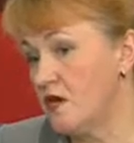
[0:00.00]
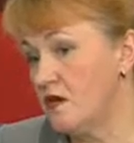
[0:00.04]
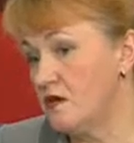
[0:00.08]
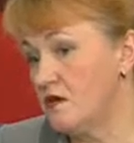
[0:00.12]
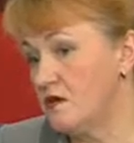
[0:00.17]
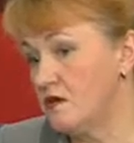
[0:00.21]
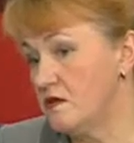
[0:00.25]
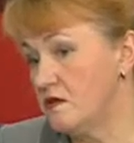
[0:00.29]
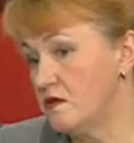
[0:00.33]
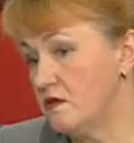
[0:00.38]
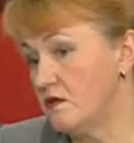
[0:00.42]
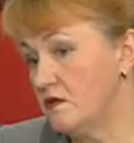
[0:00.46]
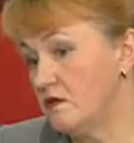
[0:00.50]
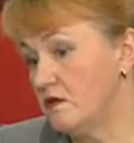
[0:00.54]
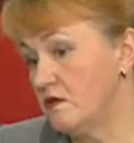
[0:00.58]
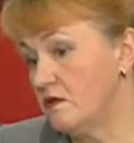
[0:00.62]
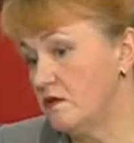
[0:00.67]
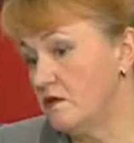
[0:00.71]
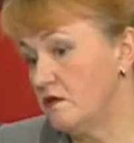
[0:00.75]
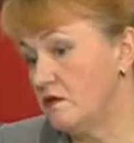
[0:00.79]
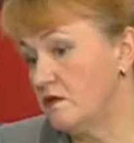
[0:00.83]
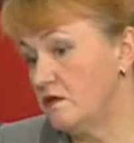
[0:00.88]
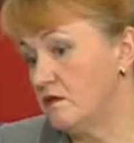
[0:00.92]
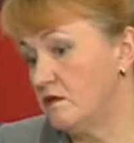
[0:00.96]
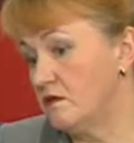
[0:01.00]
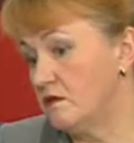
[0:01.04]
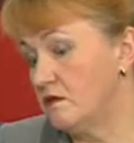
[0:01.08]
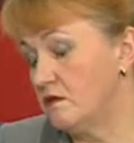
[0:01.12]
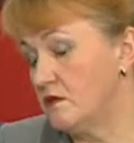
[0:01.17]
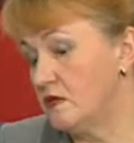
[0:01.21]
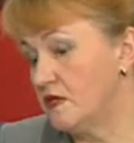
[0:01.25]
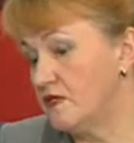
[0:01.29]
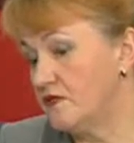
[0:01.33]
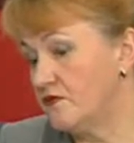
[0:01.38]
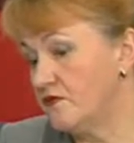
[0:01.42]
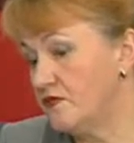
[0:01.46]
и э,
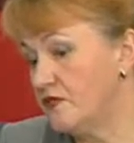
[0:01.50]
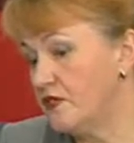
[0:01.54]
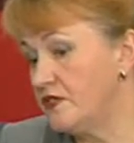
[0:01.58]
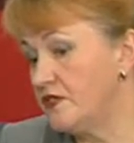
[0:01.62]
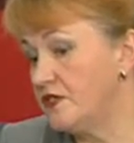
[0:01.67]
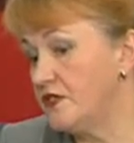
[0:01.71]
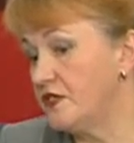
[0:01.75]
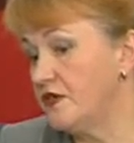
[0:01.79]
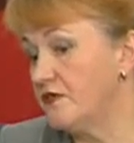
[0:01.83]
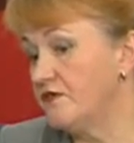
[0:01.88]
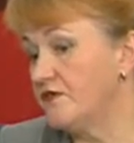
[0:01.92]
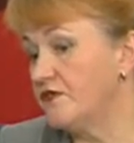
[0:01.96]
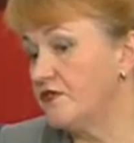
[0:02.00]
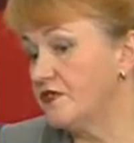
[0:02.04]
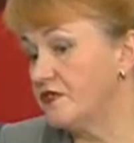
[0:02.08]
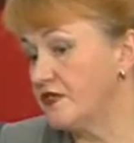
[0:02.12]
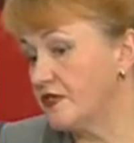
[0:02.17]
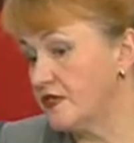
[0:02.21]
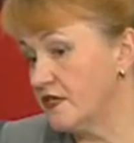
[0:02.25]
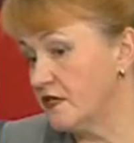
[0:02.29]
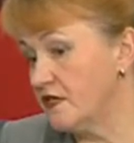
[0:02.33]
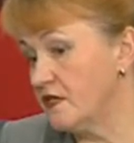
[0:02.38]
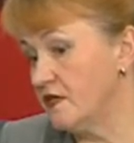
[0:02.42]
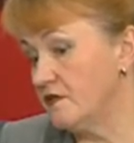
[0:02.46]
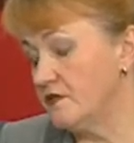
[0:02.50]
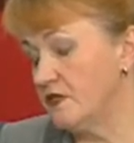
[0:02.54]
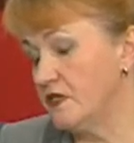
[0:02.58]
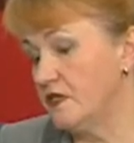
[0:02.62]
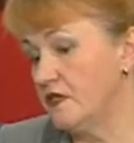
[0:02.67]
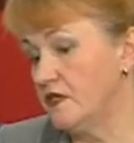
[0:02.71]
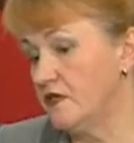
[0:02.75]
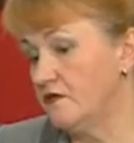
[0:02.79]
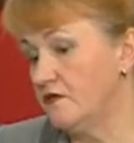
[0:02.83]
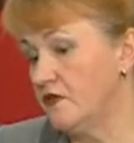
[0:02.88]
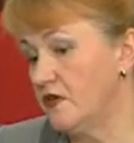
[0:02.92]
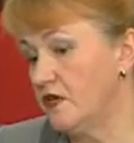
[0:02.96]
развитие в целом
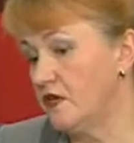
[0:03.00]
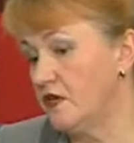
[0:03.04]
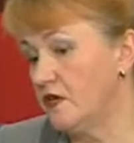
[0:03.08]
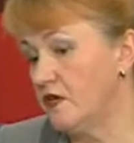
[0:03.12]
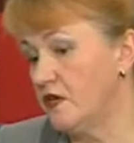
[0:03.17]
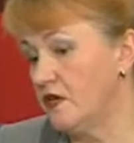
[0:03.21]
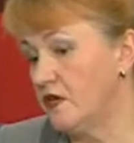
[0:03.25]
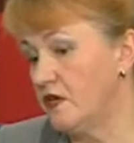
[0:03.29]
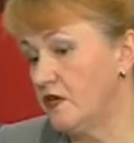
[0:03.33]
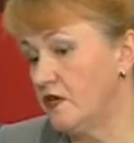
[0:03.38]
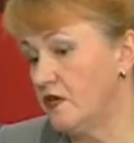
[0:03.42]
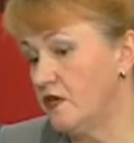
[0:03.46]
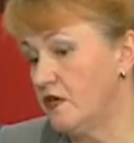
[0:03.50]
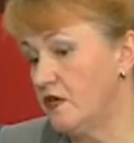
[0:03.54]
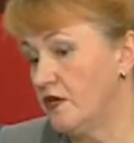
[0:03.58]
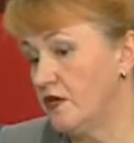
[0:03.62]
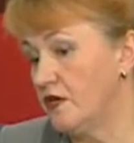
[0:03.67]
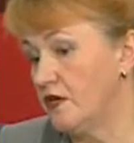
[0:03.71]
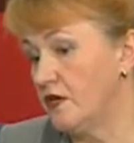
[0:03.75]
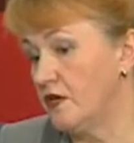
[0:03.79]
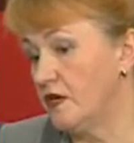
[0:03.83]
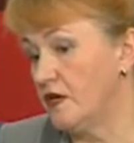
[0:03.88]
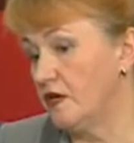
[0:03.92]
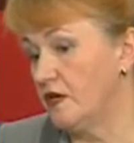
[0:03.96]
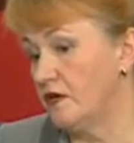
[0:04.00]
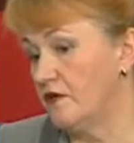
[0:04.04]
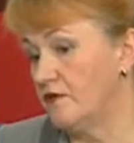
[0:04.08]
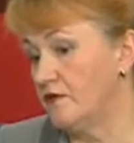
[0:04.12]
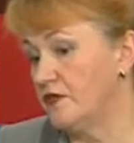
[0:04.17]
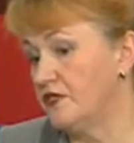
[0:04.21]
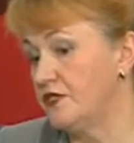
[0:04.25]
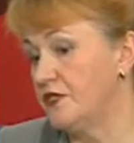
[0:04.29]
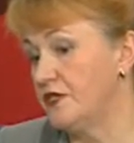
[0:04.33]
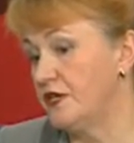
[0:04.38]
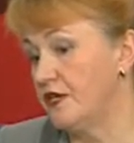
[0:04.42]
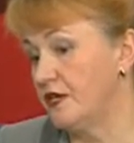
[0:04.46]
здравоохранения, как
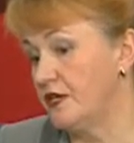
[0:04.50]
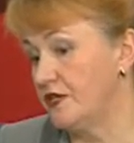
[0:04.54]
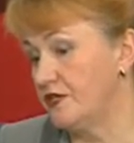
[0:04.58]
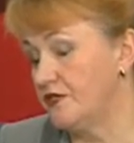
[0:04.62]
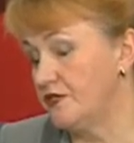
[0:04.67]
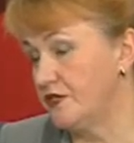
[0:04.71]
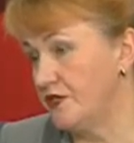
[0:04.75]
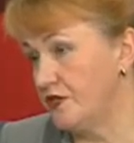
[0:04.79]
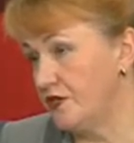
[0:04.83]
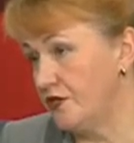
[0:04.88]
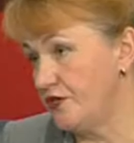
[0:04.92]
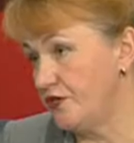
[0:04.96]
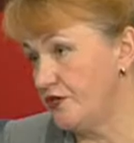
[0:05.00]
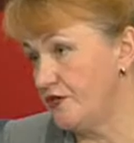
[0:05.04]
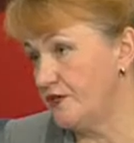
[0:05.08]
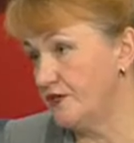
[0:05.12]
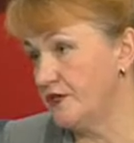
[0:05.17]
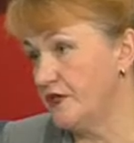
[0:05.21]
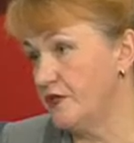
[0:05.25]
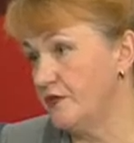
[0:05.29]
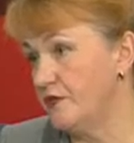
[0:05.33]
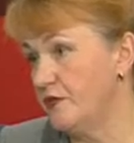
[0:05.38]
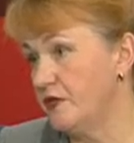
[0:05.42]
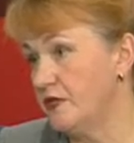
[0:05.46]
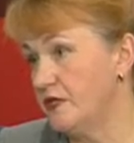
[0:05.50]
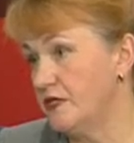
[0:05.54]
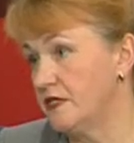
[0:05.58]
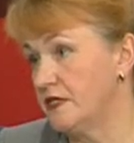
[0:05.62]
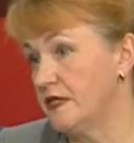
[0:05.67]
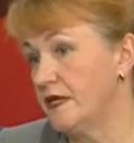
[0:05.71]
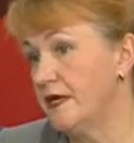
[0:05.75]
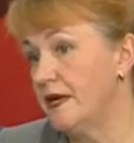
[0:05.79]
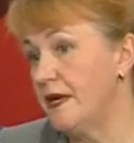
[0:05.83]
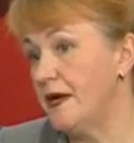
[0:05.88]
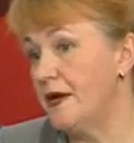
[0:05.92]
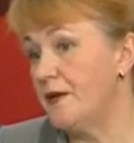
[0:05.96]
материально-технической
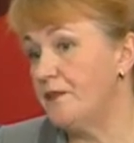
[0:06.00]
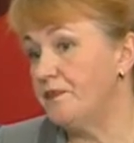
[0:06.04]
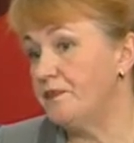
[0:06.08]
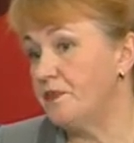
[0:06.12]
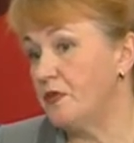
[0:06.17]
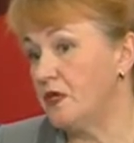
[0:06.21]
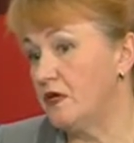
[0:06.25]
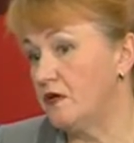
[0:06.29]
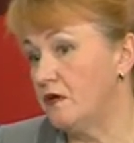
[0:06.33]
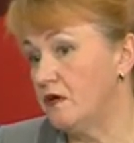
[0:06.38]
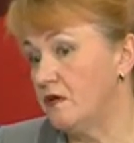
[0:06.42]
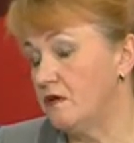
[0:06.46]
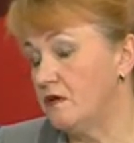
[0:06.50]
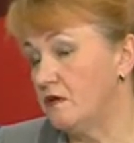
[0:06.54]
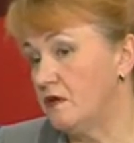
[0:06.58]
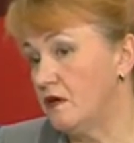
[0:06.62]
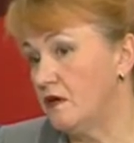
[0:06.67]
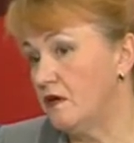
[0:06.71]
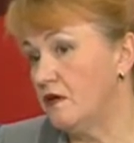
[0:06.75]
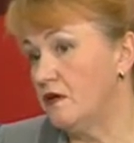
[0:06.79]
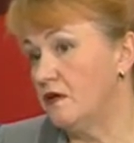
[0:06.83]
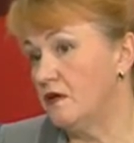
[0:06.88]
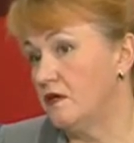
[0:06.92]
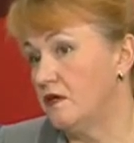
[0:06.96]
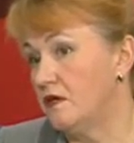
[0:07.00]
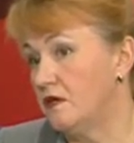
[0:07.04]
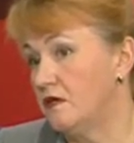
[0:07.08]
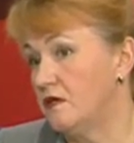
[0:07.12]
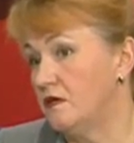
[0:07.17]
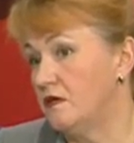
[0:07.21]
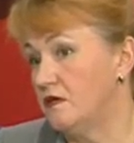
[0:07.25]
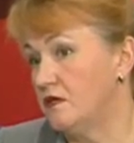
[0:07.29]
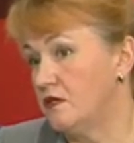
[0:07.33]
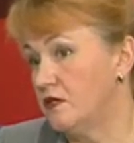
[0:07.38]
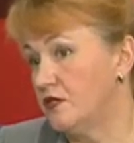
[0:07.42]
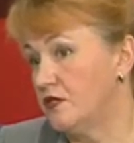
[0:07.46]
базы, э, так
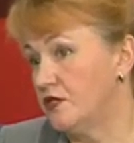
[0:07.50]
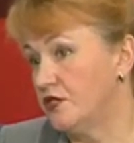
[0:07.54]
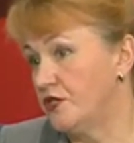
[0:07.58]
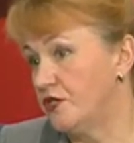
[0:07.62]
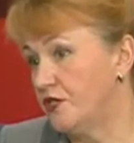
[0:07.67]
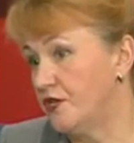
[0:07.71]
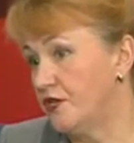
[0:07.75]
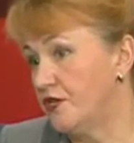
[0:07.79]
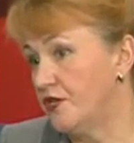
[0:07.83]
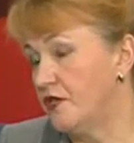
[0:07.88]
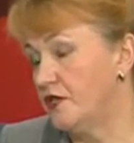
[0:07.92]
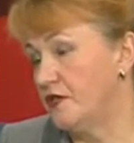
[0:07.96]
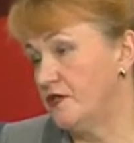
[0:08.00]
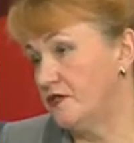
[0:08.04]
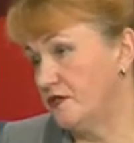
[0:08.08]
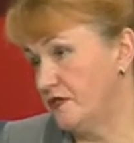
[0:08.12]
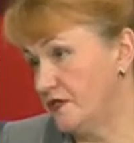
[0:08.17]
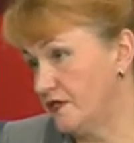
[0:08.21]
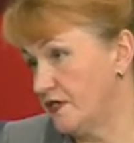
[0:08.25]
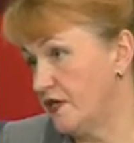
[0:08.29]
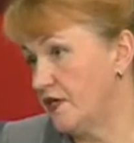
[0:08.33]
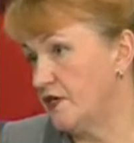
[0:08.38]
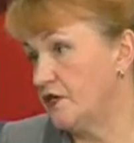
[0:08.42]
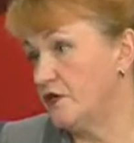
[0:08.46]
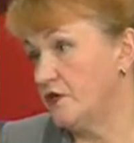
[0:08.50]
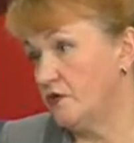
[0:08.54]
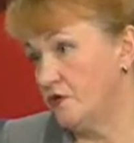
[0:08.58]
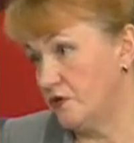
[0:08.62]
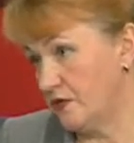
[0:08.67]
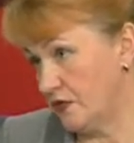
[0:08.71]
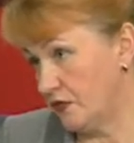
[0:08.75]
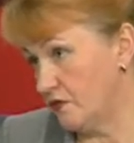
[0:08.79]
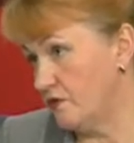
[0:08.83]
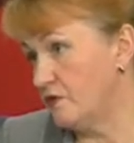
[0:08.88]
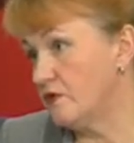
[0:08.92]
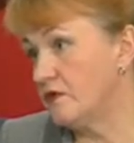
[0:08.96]
и расширение социальных
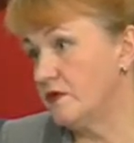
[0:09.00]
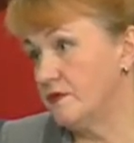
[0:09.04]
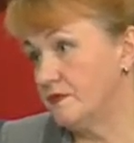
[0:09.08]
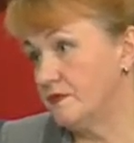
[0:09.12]
услуг.